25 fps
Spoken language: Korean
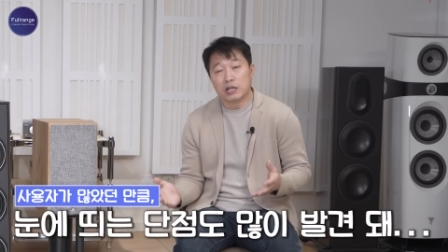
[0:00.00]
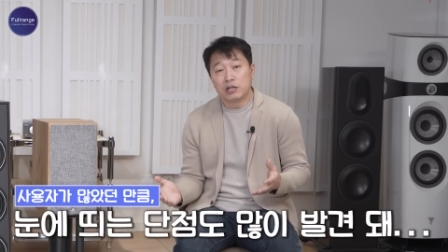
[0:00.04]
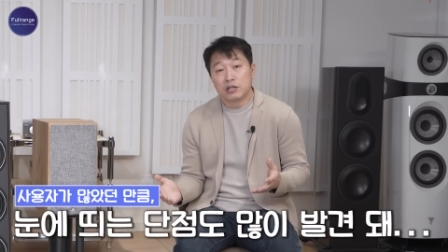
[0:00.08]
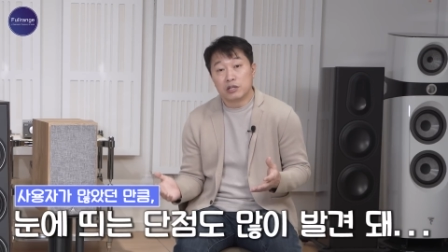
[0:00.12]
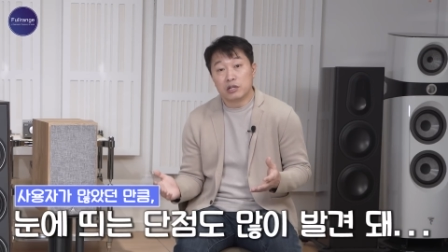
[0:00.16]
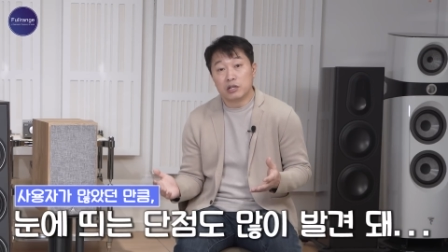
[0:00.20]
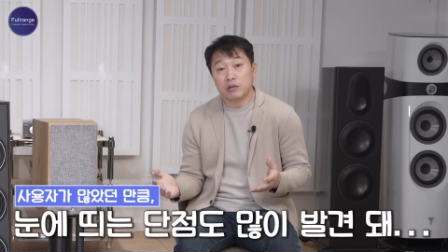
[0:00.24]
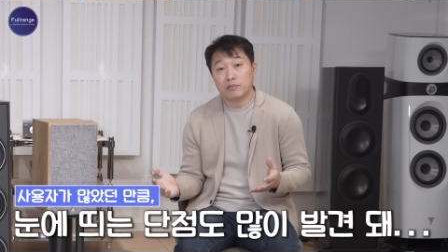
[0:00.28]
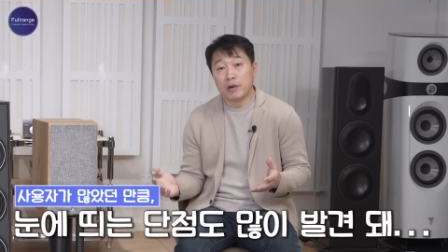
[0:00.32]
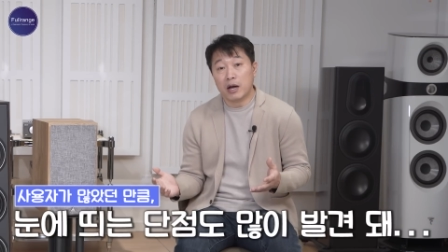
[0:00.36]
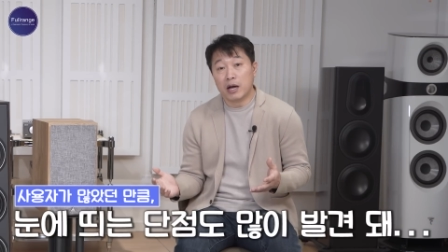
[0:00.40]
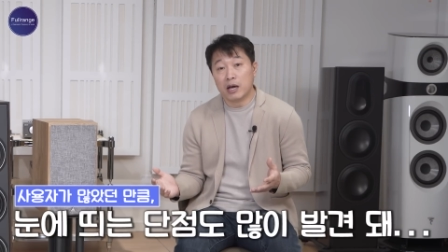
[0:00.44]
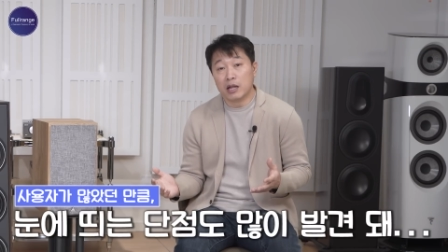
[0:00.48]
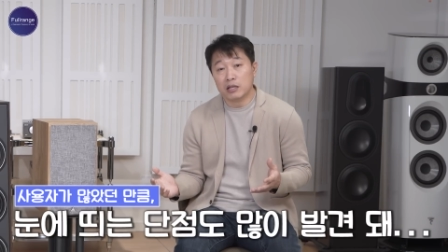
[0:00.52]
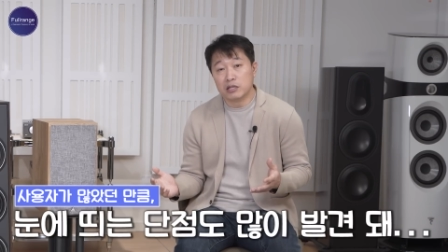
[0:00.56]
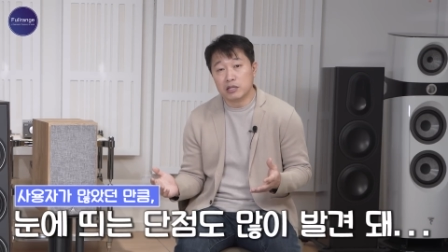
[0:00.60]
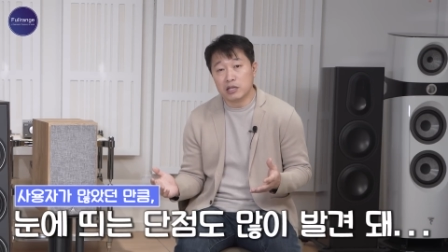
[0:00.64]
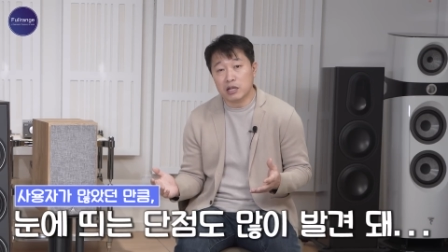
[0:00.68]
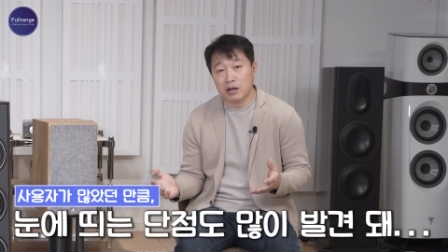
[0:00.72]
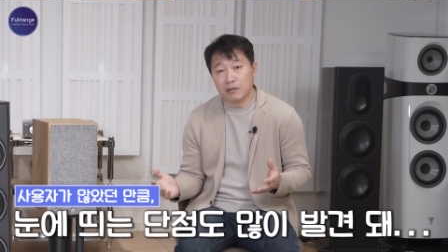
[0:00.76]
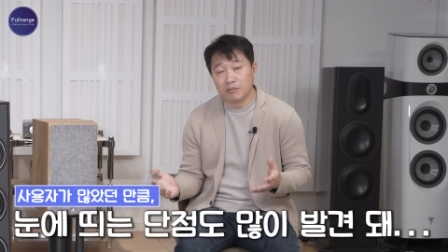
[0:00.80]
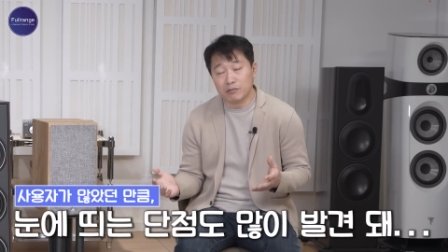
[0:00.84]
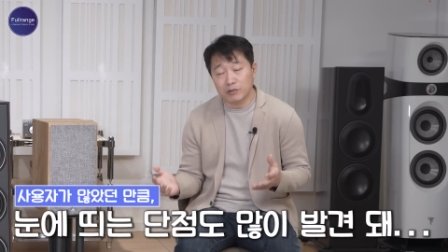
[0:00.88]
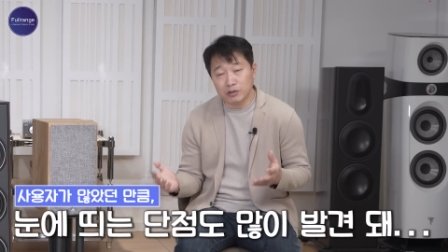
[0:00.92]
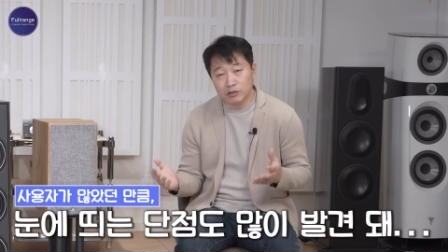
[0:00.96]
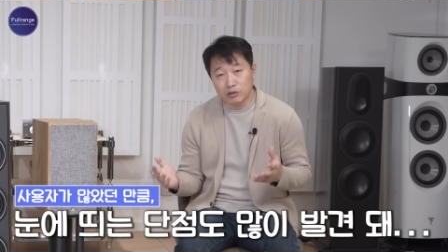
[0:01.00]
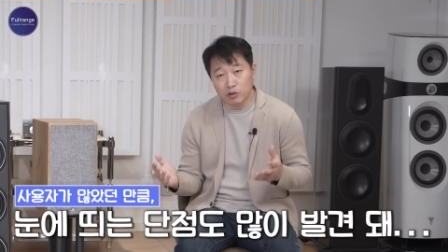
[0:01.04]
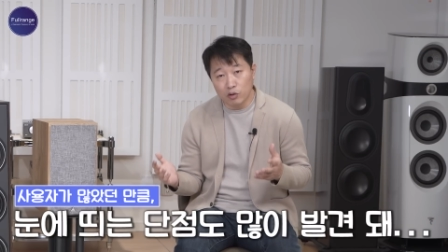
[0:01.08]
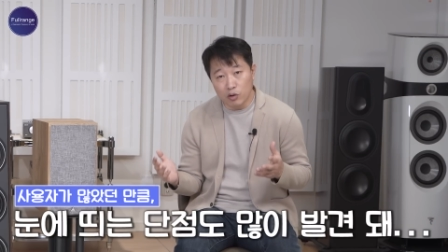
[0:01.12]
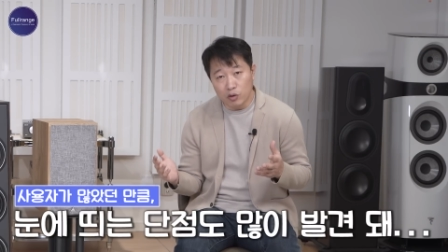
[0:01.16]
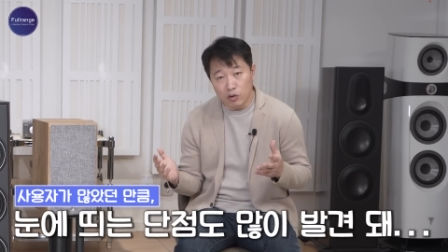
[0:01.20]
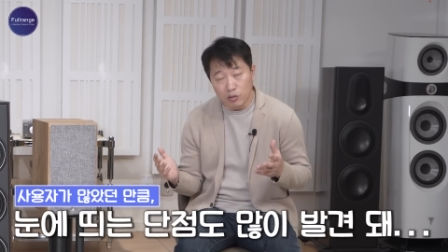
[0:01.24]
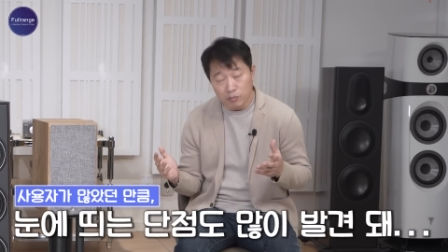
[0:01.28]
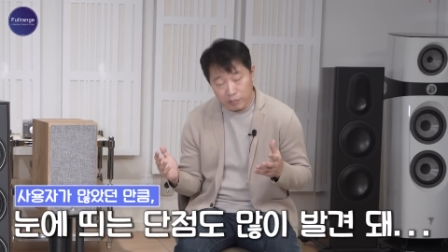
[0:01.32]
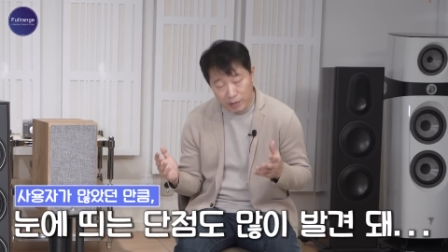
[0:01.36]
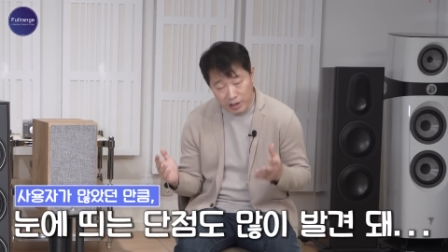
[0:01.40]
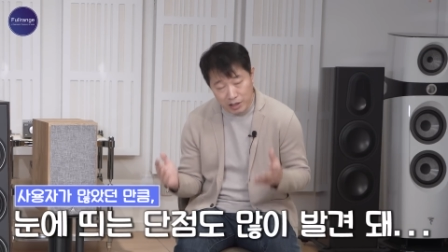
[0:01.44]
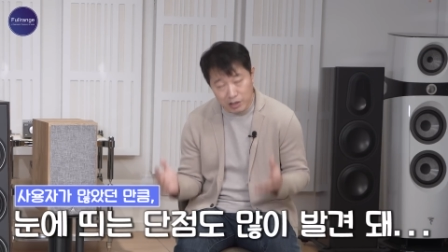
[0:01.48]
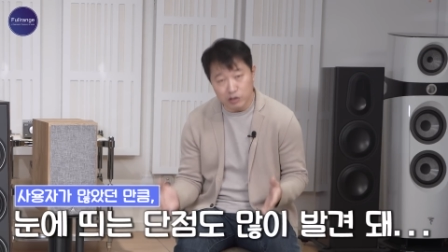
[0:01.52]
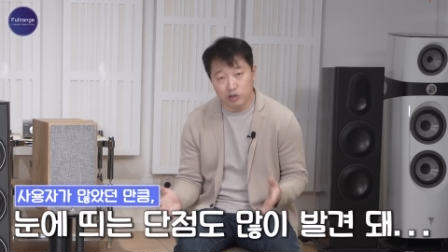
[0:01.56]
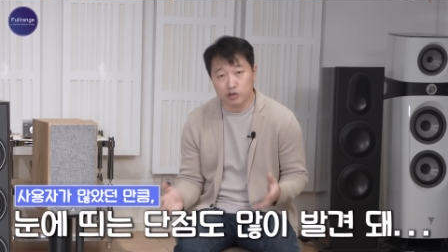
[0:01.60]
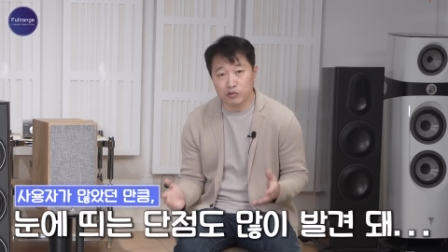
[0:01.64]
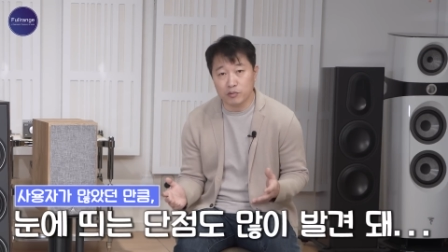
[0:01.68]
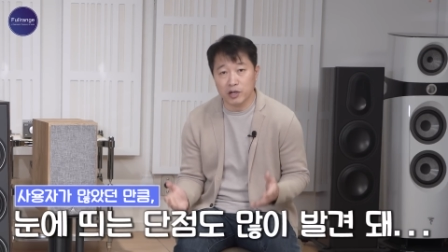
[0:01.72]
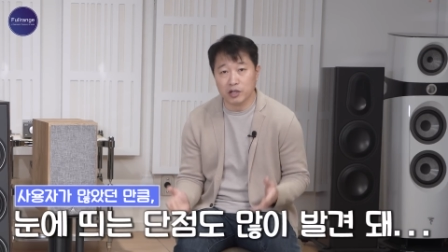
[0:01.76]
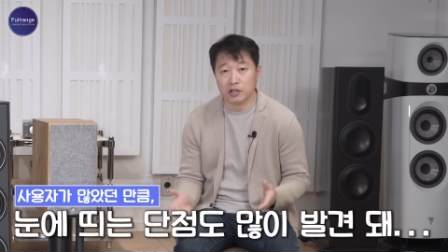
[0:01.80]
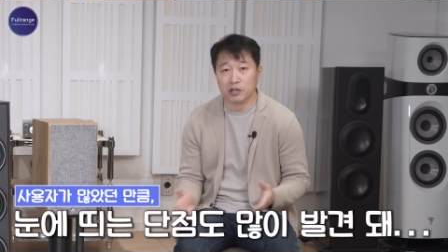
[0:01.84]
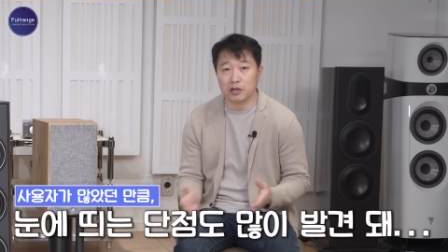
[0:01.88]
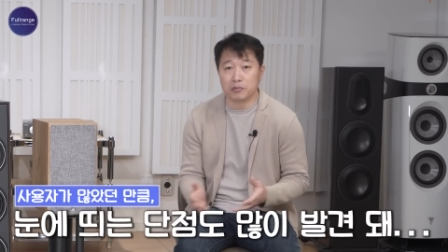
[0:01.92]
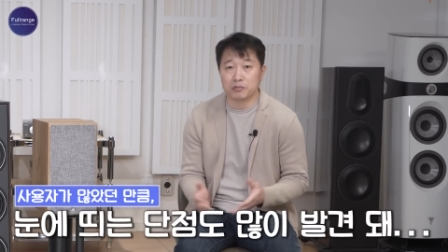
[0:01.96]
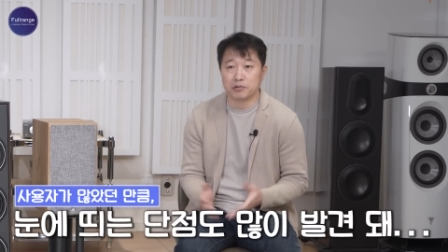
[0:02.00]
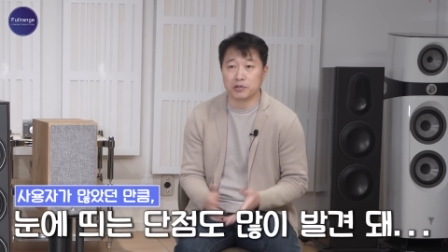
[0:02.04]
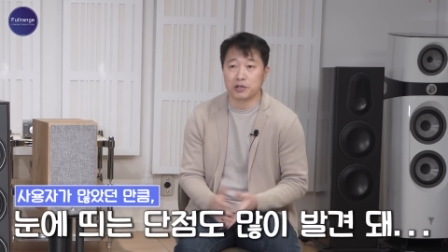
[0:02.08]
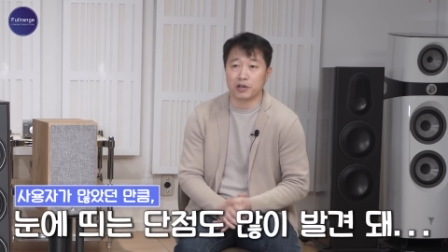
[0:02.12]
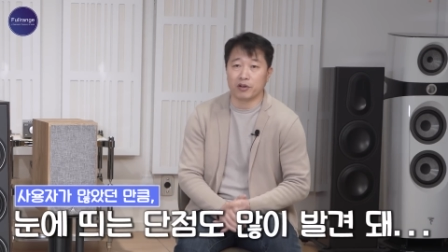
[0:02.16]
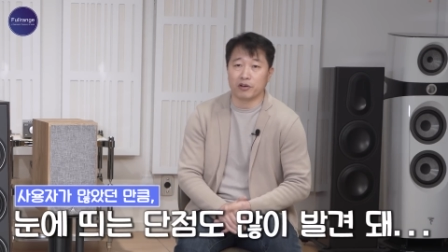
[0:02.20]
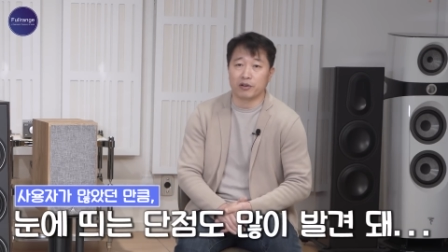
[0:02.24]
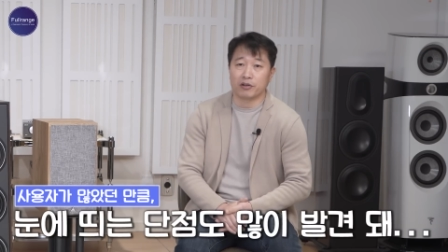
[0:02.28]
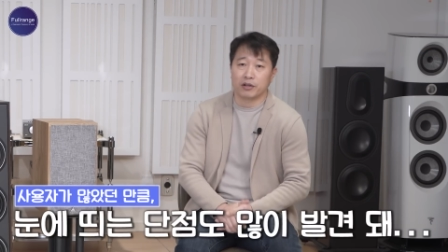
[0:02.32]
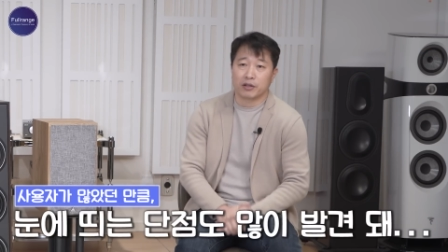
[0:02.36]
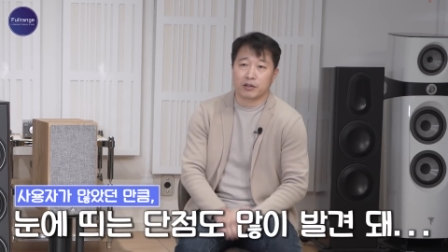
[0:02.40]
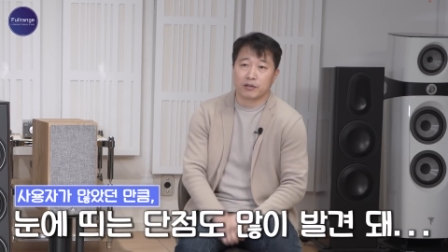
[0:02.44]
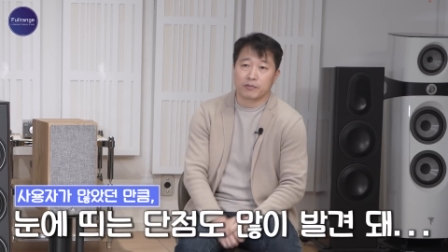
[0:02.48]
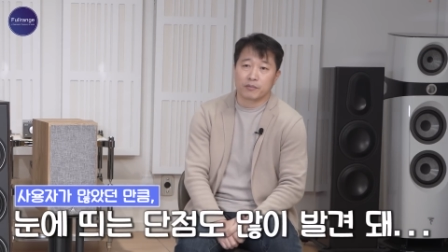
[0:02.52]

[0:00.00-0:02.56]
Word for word: 실망하는 사람들도 많을 수밖에 없어요.